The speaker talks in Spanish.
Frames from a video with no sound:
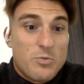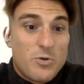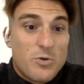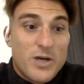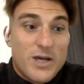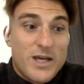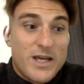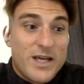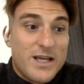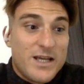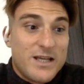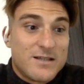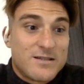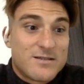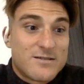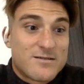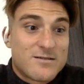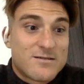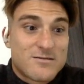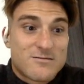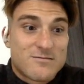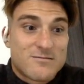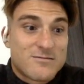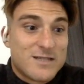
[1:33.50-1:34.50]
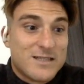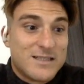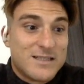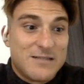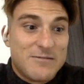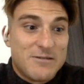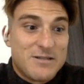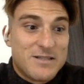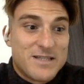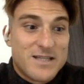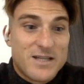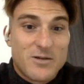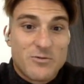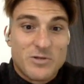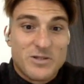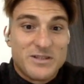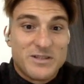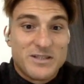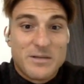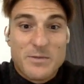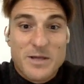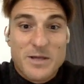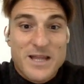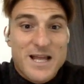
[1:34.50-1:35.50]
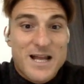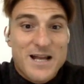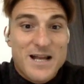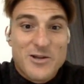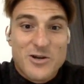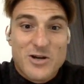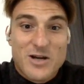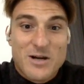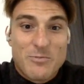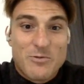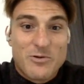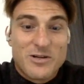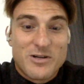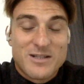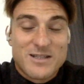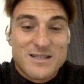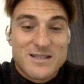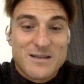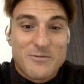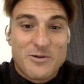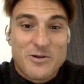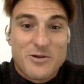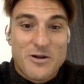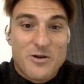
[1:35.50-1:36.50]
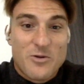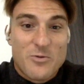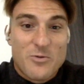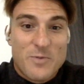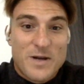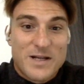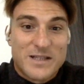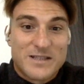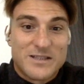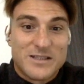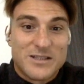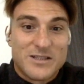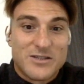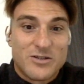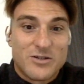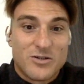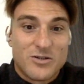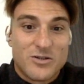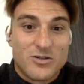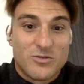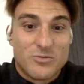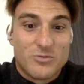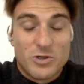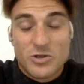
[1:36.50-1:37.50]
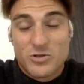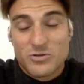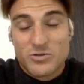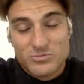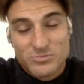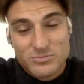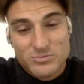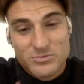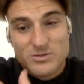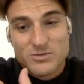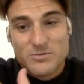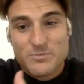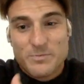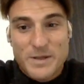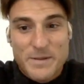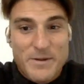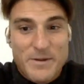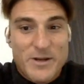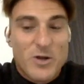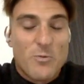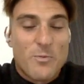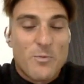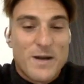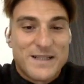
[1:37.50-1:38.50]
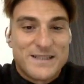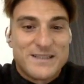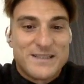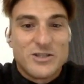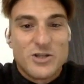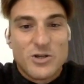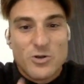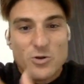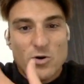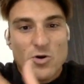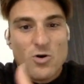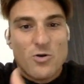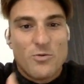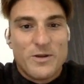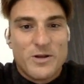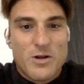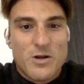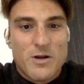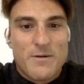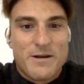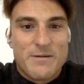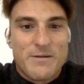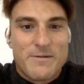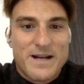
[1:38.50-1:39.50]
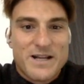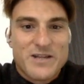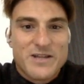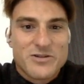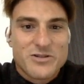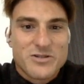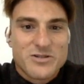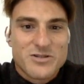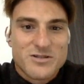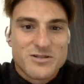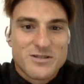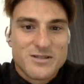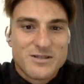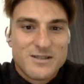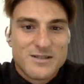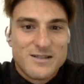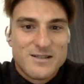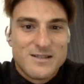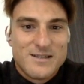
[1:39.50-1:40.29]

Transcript: pues a través de un intermediario japonés que vino a ver un partido, bueno, primero un partido y luego vino a ver varios,